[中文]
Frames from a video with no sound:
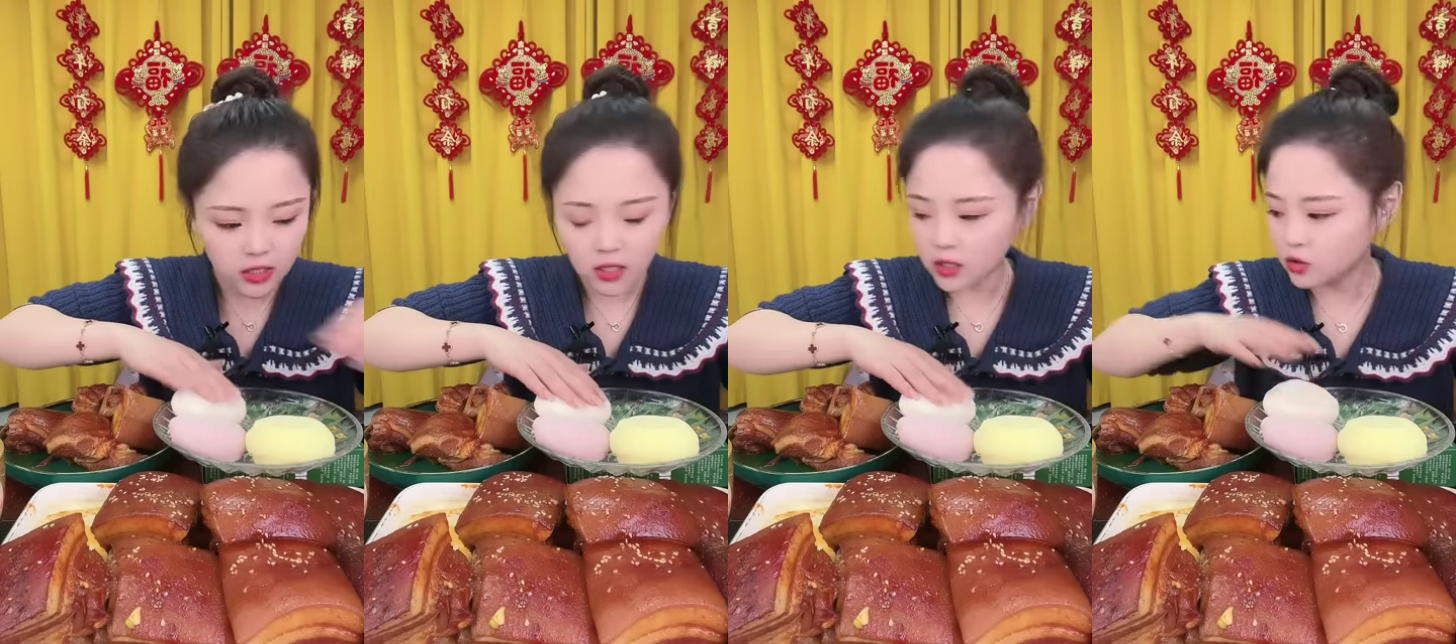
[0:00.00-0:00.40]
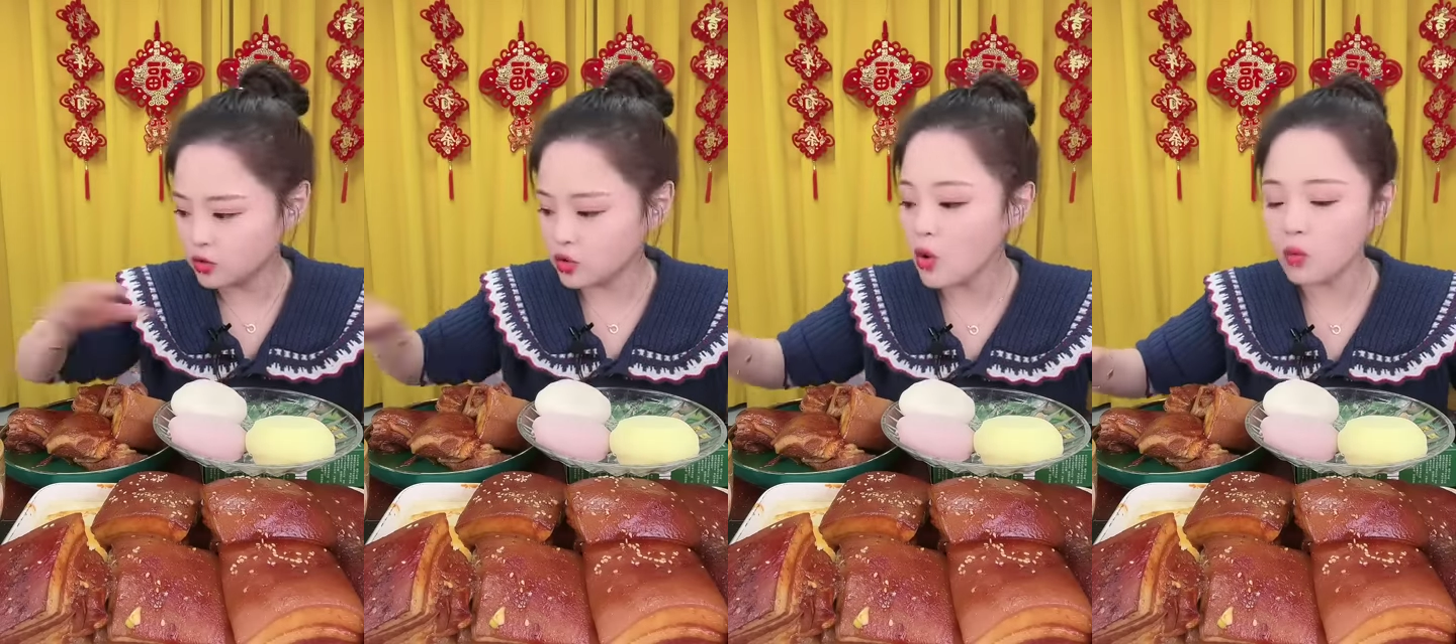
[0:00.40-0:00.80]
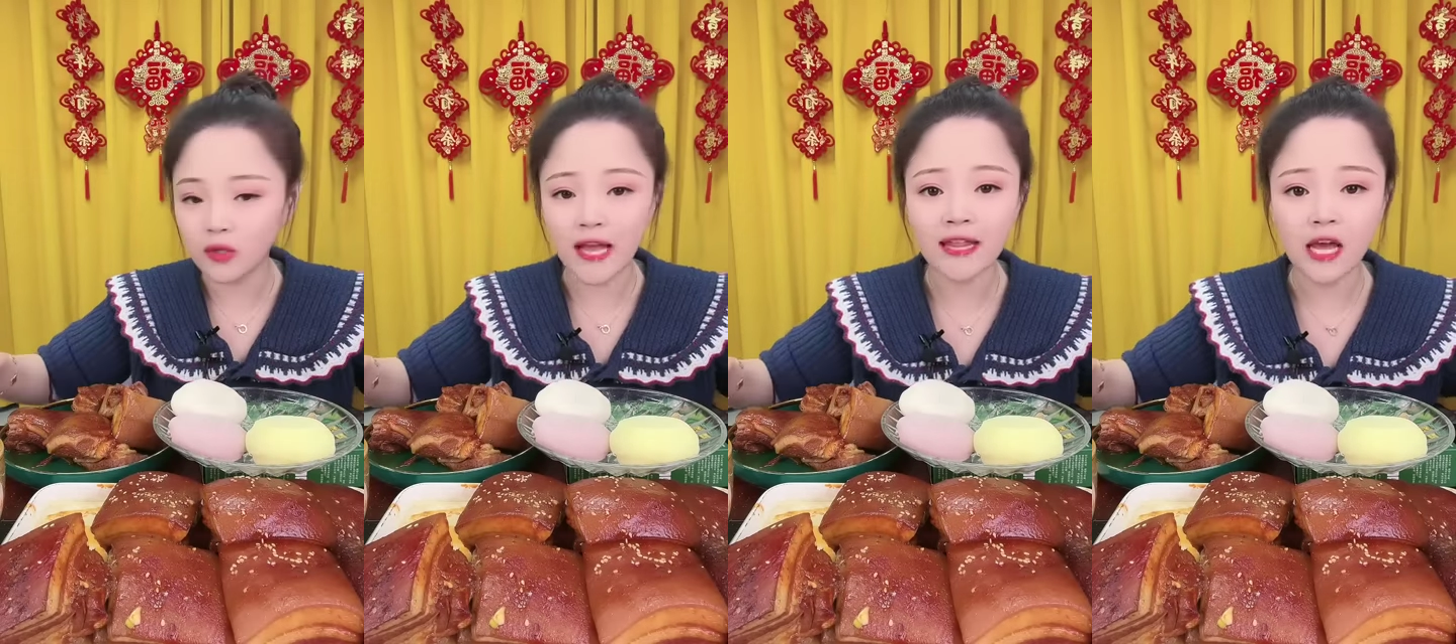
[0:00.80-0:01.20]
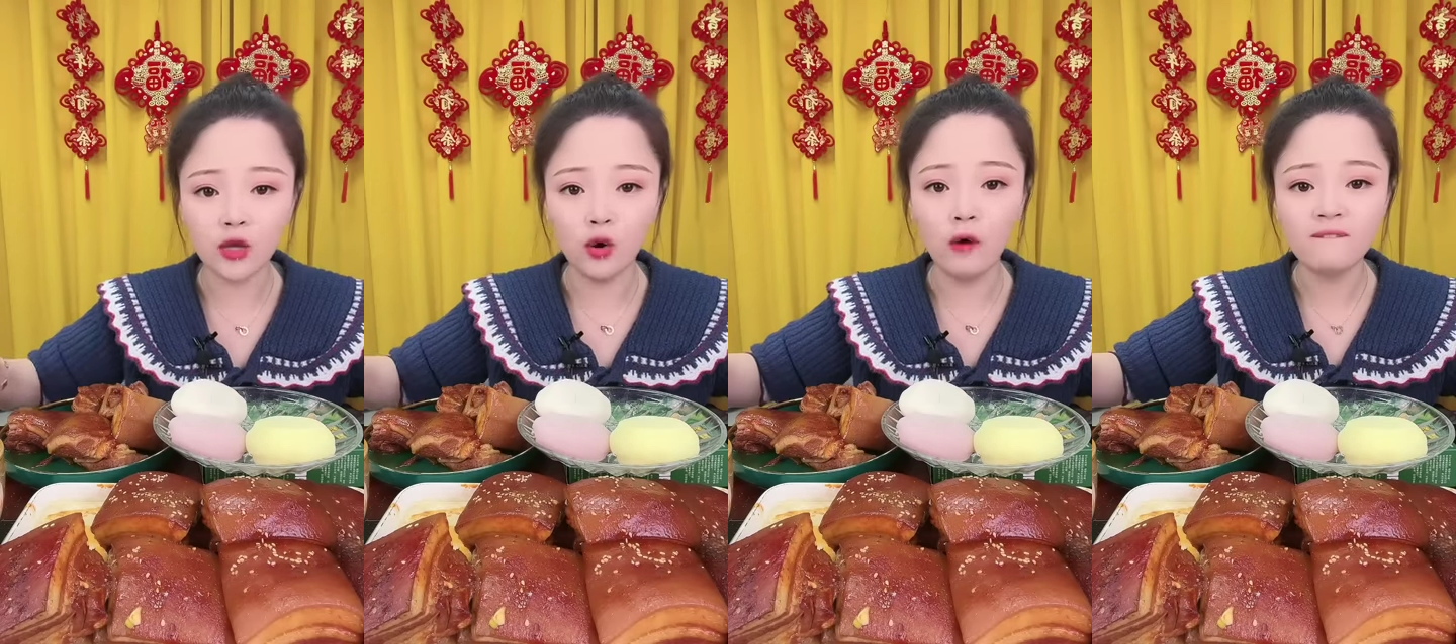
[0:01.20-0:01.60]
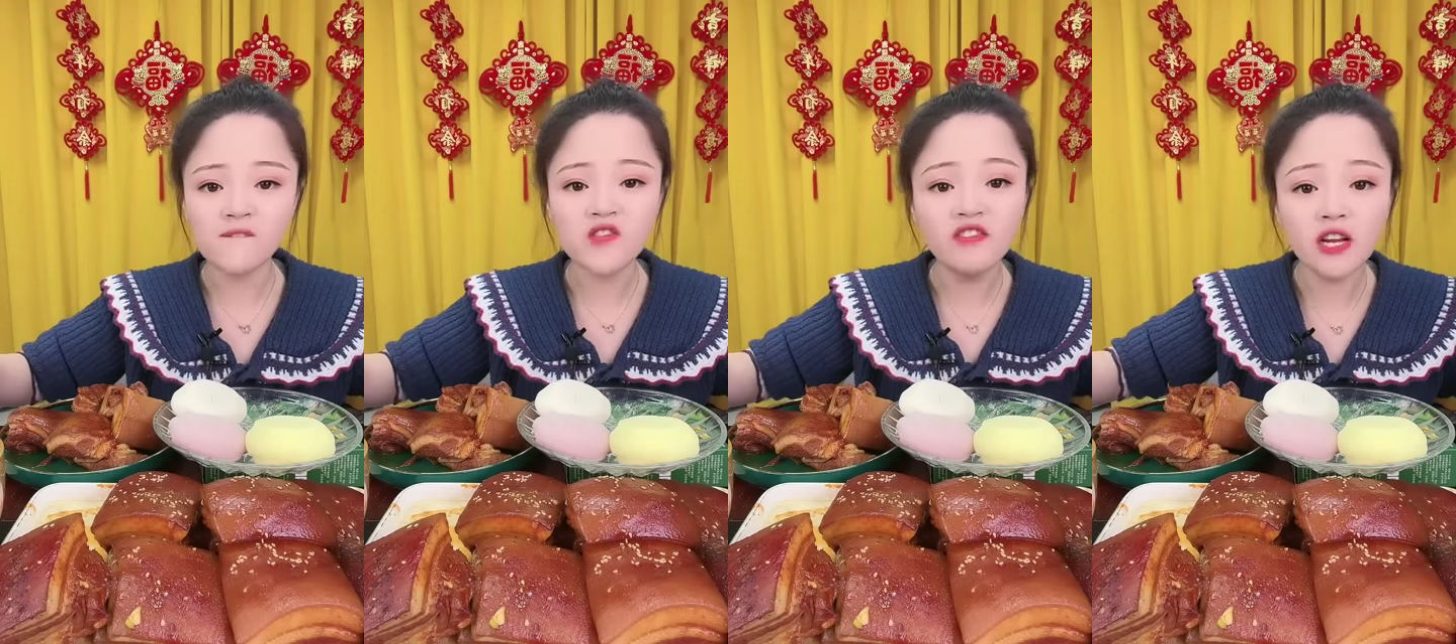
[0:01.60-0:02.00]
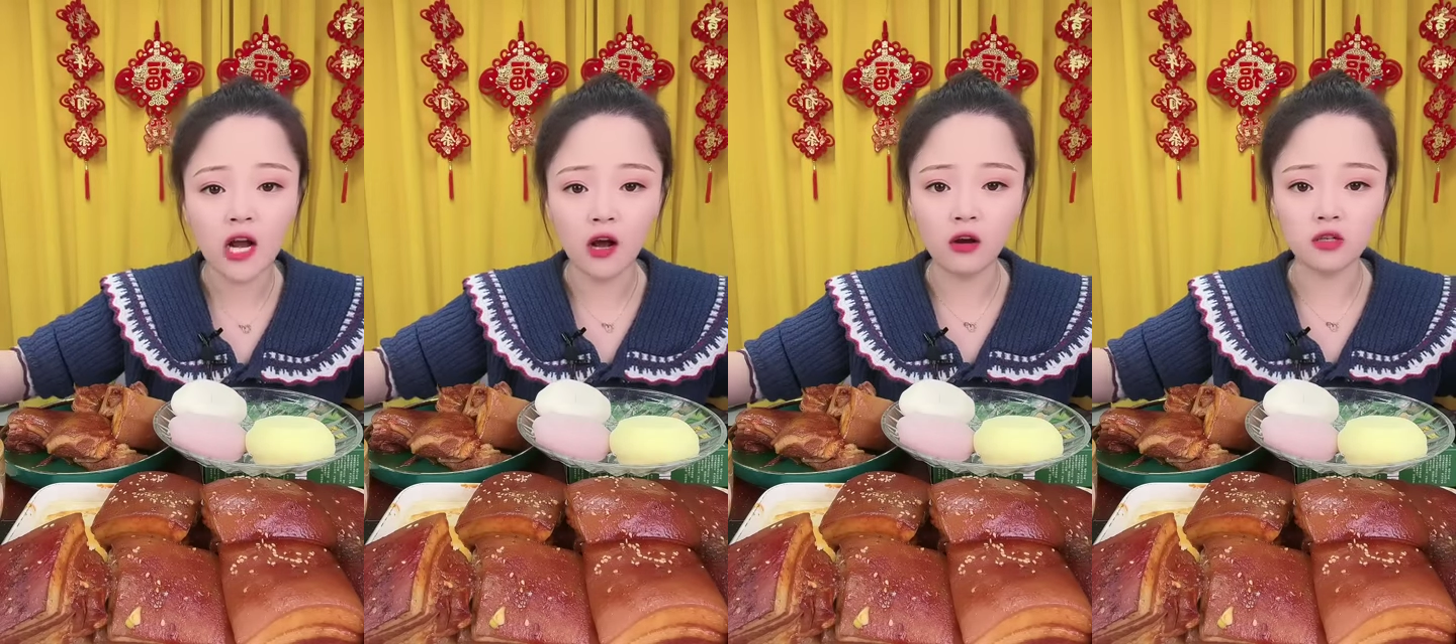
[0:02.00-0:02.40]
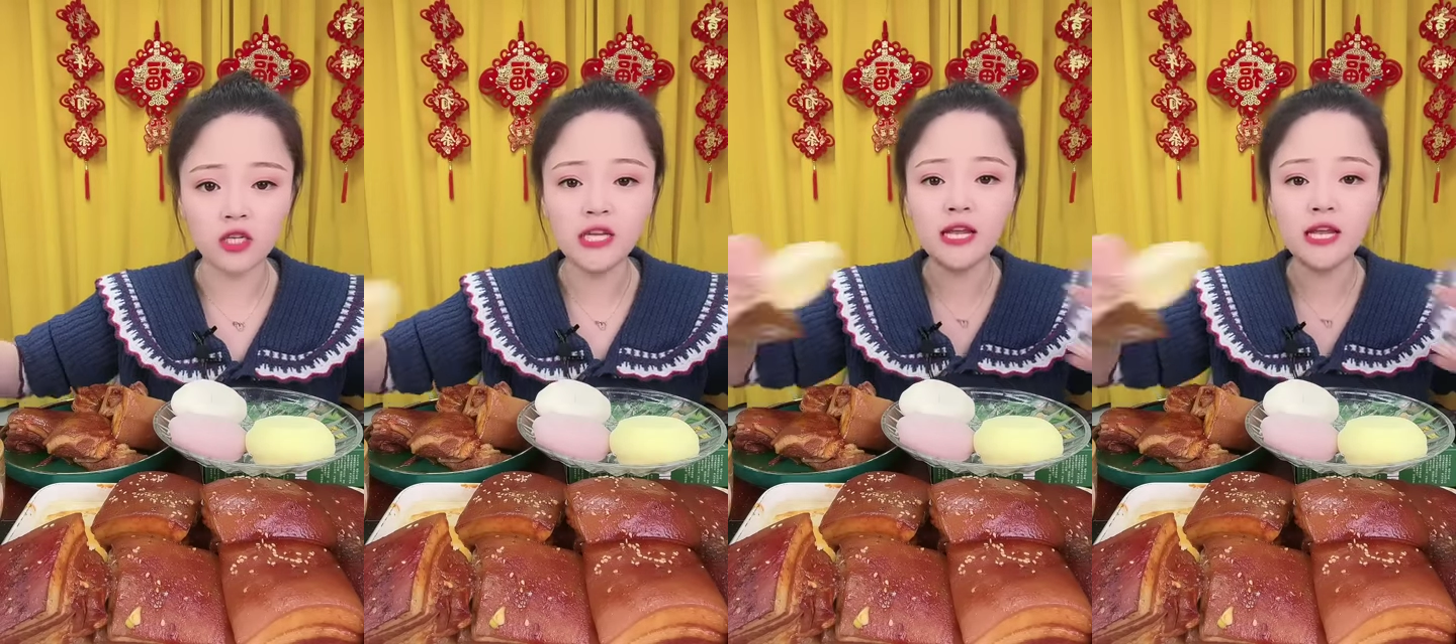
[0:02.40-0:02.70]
个动物淡奶油，非常好吃，